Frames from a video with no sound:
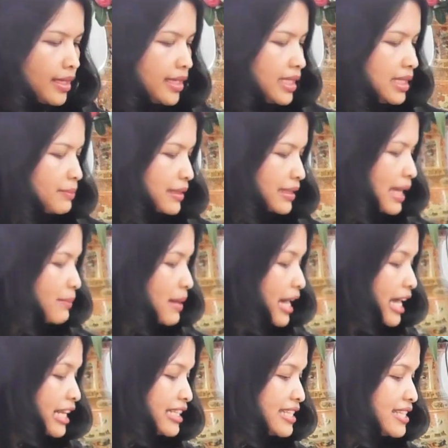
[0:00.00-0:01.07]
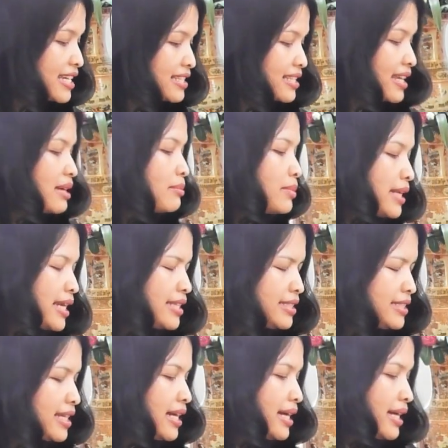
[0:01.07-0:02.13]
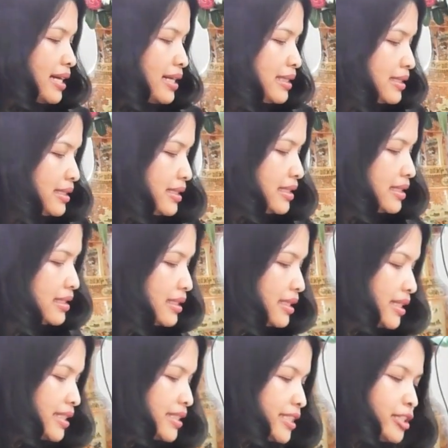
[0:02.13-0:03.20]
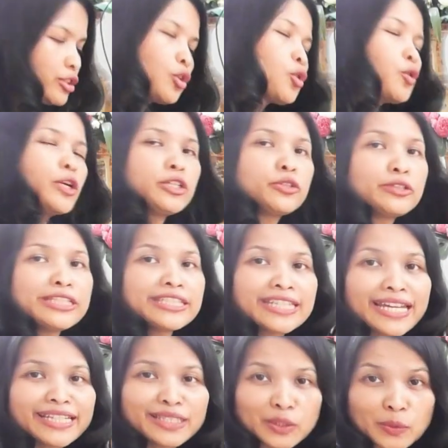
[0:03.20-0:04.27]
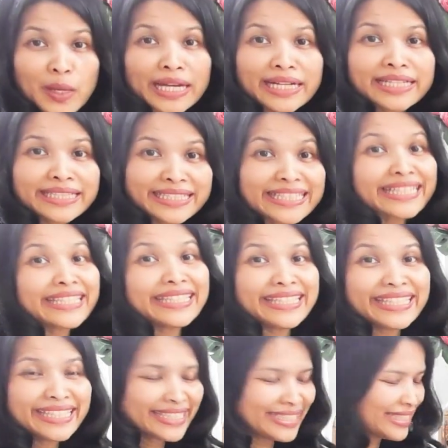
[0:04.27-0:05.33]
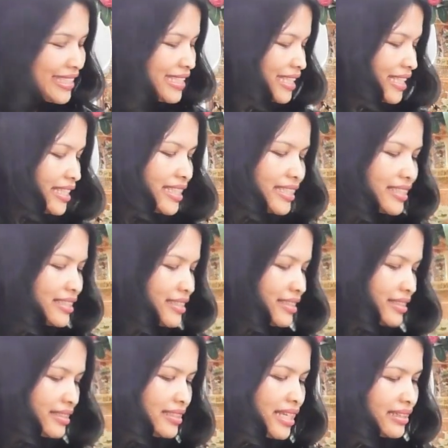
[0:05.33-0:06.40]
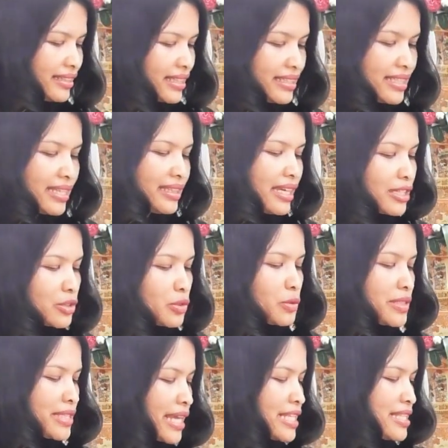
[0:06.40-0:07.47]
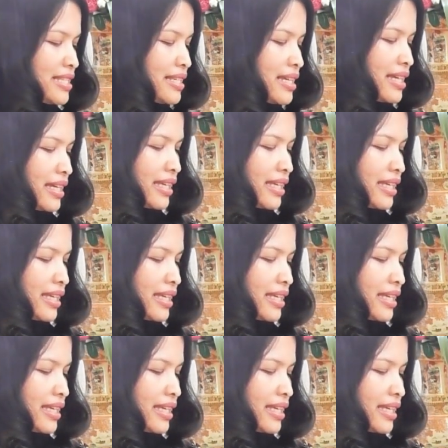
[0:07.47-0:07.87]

Ini pertama kalinya saya belanja di toko Indonesia di luar negeri dan ternyata sukses.